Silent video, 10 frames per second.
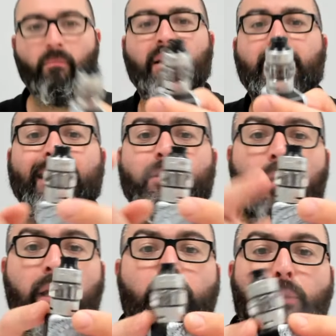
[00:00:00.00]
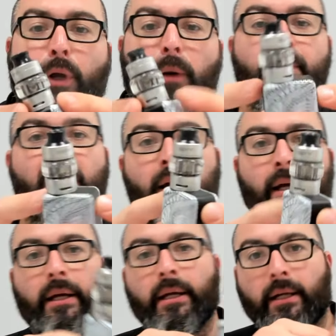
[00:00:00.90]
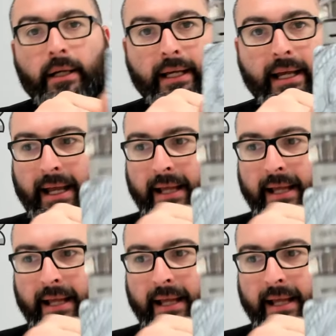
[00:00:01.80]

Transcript: Tra l'altro Cleito Pro, che è